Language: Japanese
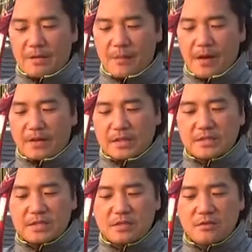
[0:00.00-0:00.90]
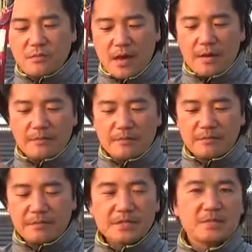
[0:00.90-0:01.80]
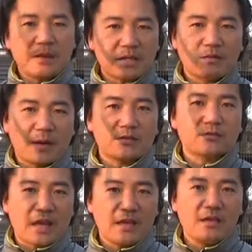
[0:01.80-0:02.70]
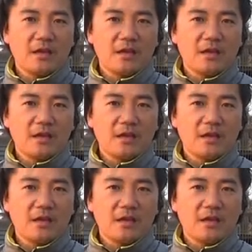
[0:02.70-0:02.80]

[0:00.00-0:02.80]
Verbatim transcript: 私自身は別に全く悪くない、